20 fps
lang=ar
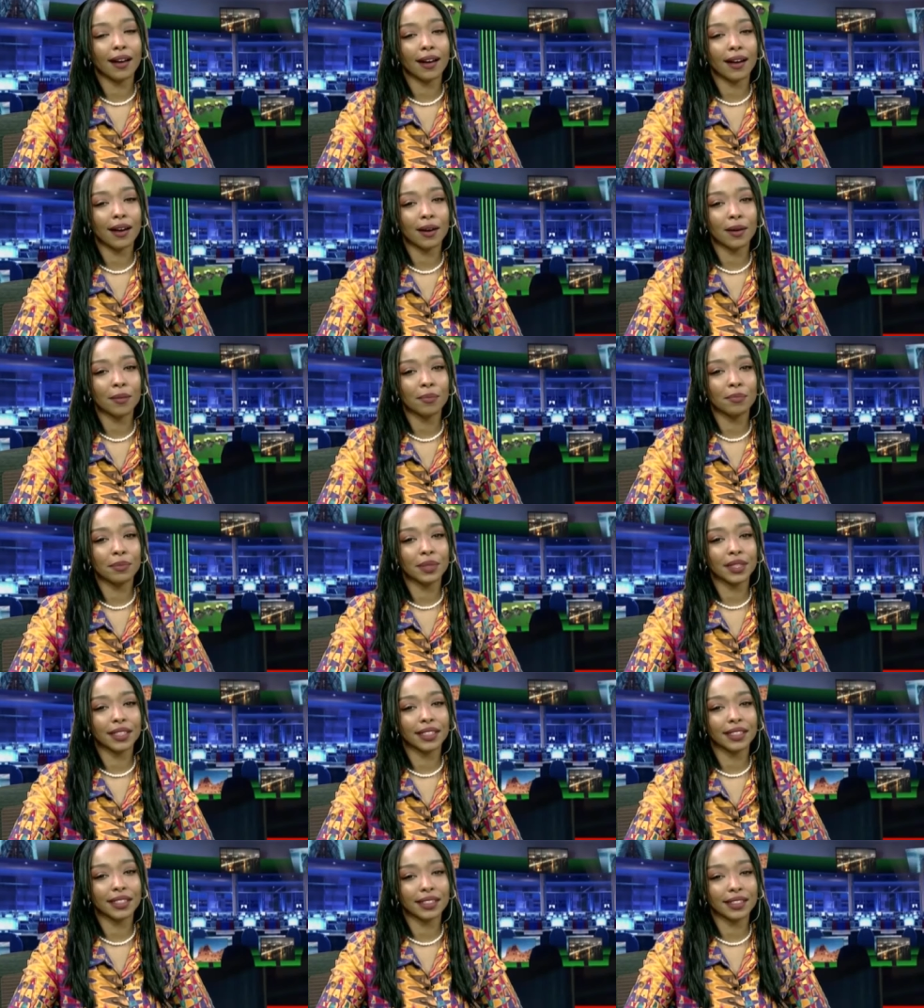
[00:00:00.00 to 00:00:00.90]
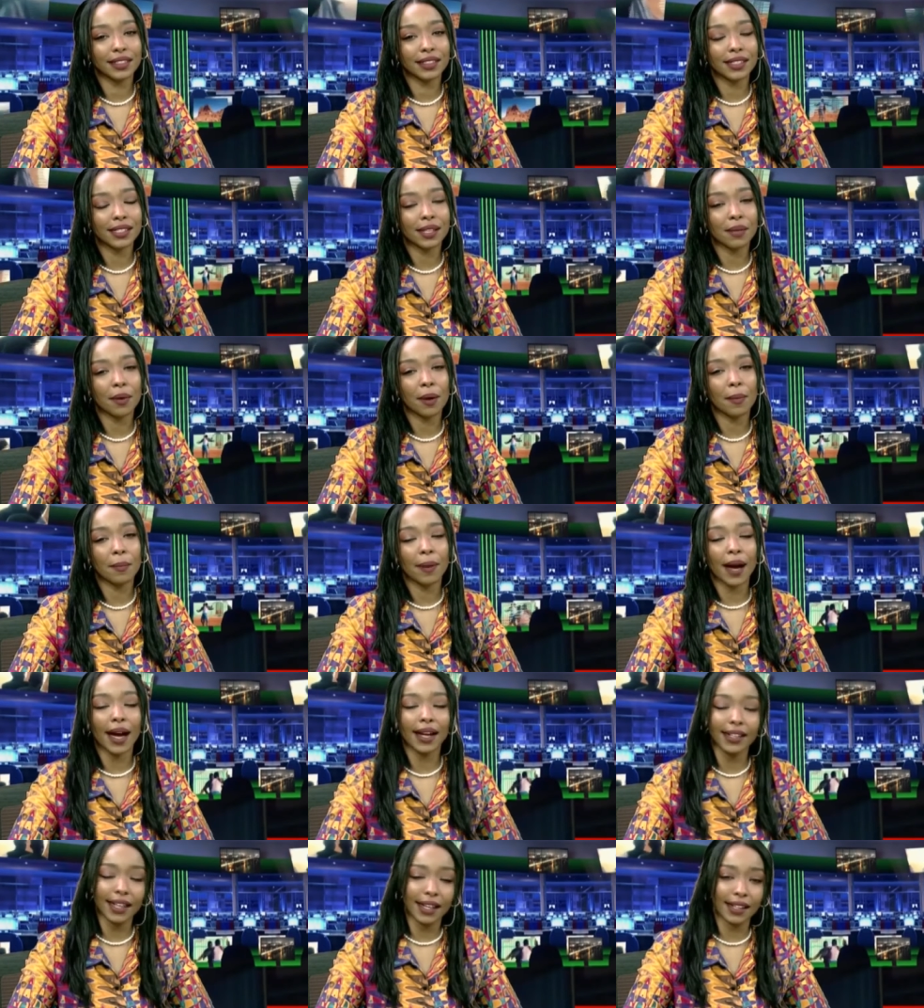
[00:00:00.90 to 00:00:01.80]
آه، بسبب
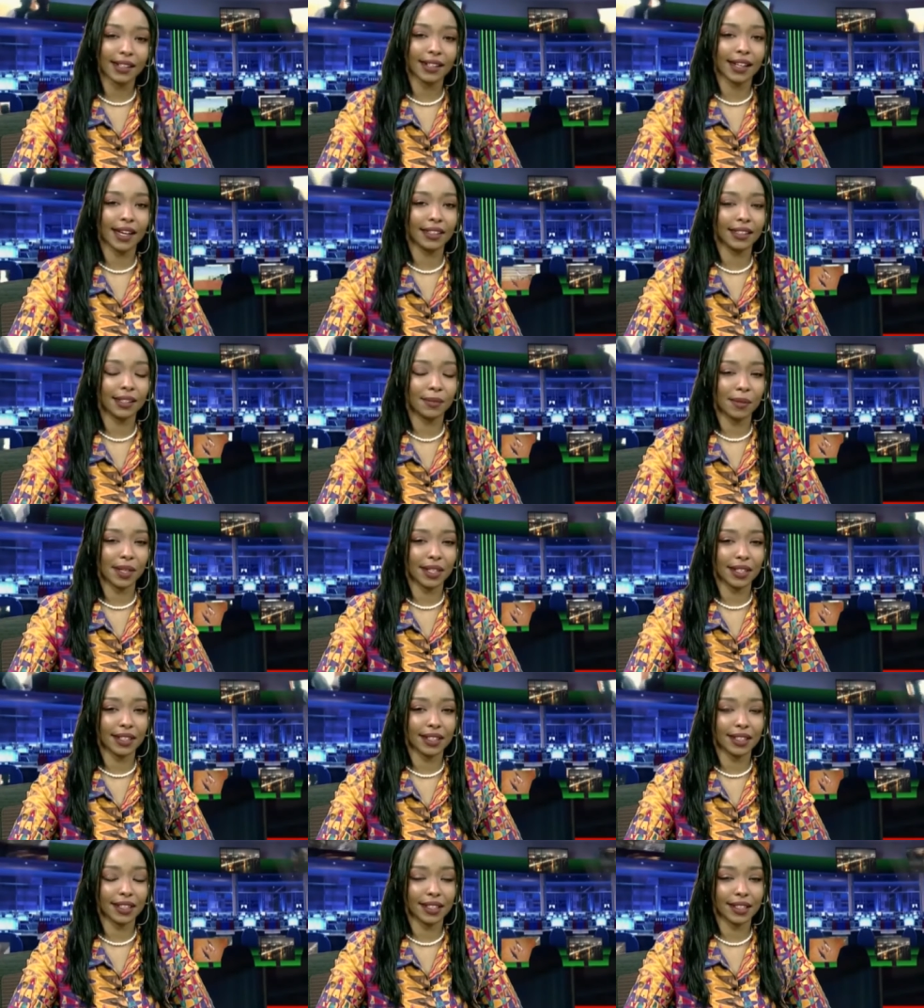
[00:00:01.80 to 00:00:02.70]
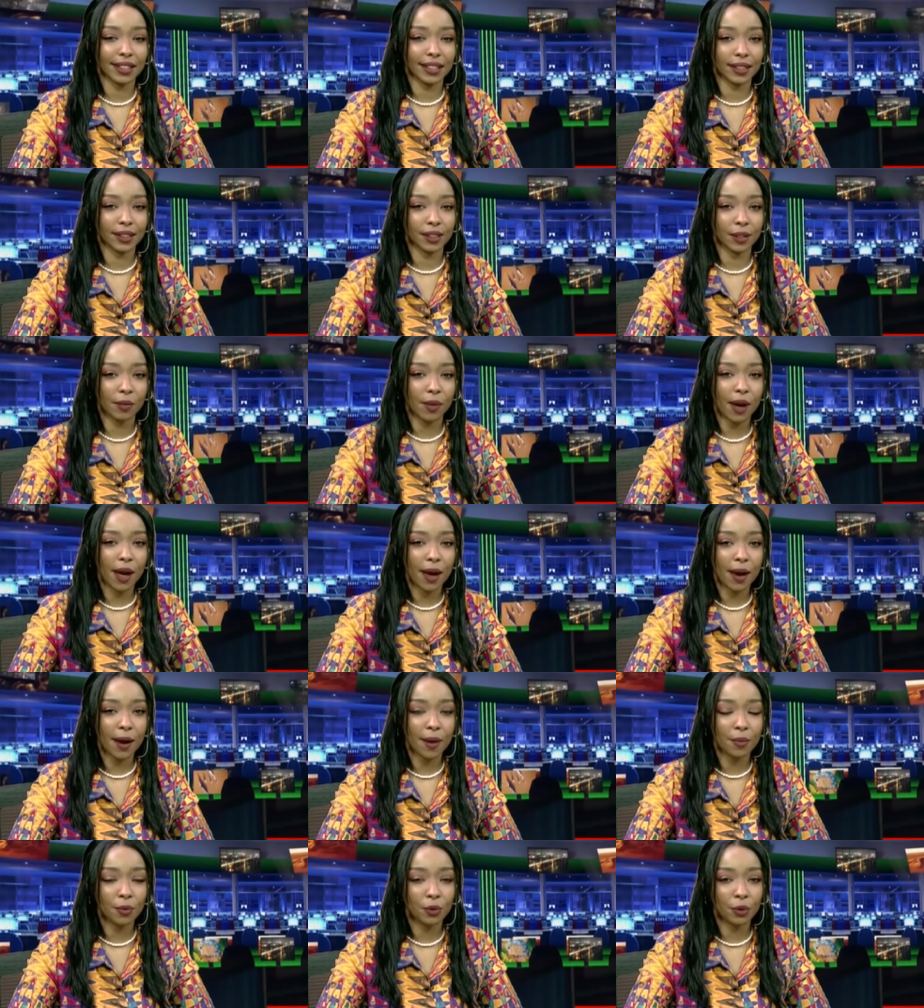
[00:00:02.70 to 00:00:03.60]
احيانا عدم
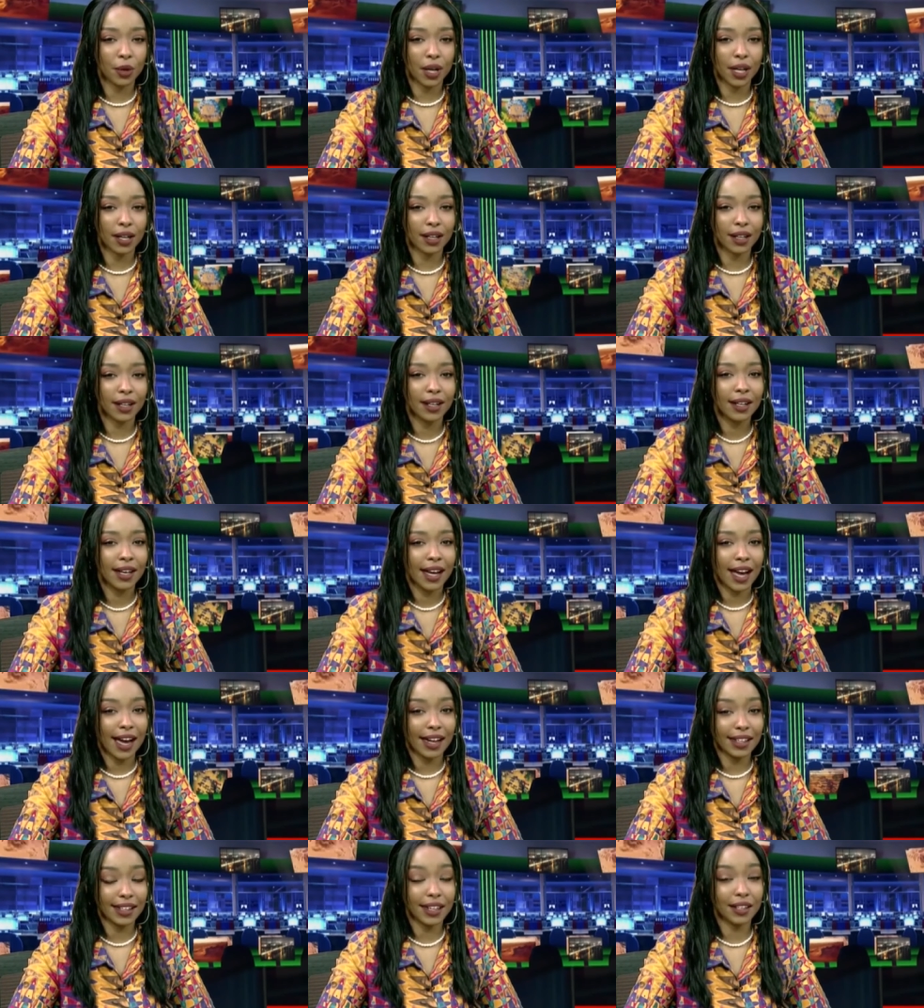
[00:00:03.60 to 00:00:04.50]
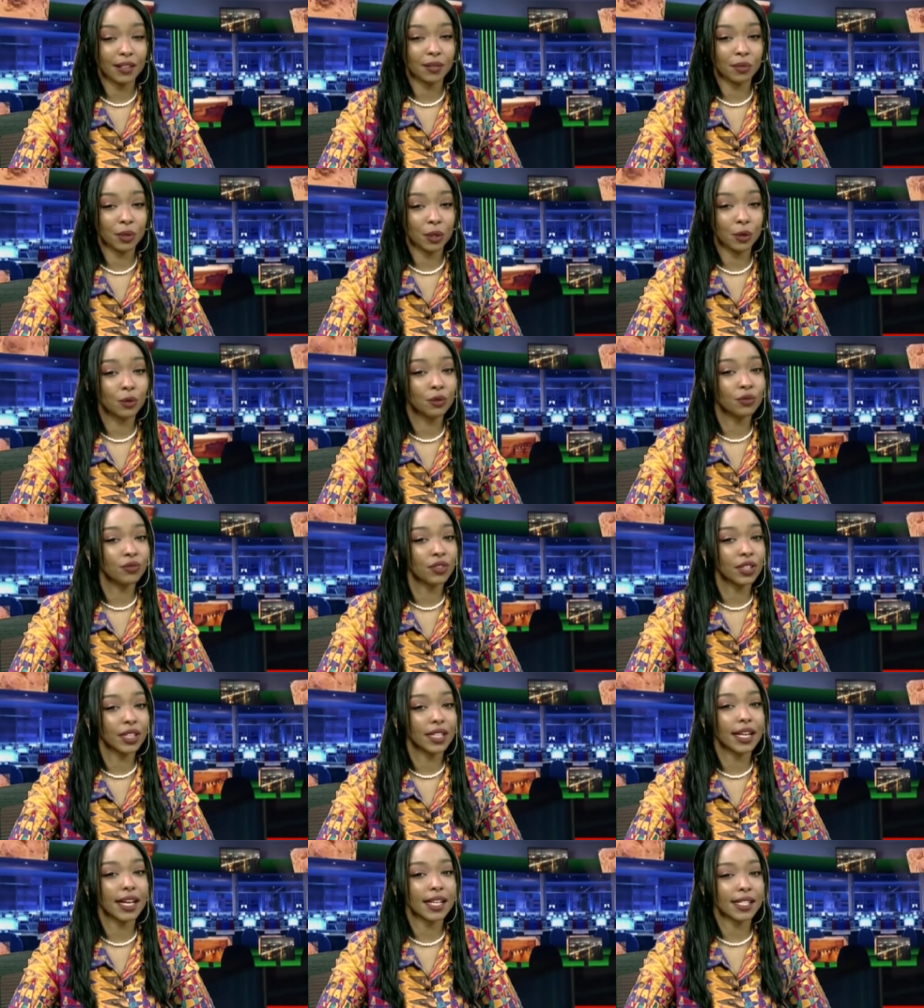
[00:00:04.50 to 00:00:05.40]
الاهتمام واحيانا بيكون
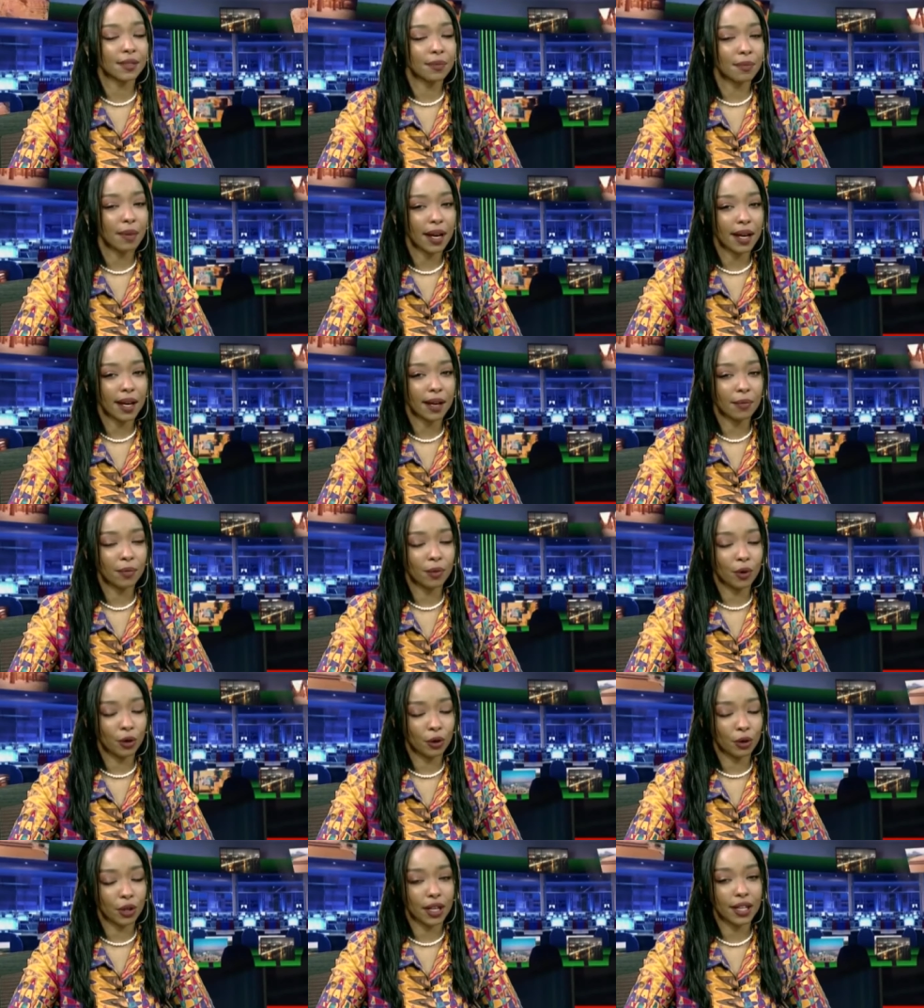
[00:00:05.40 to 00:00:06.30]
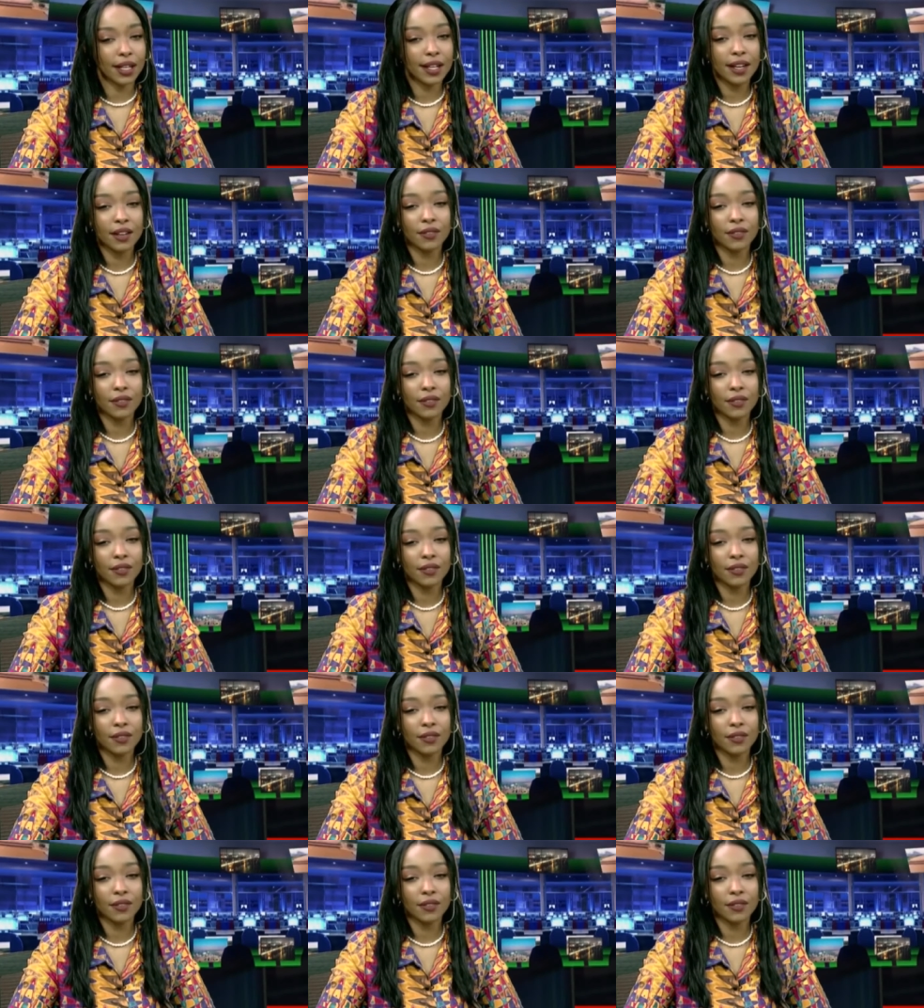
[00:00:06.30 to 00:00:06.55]
في اسباب اخرى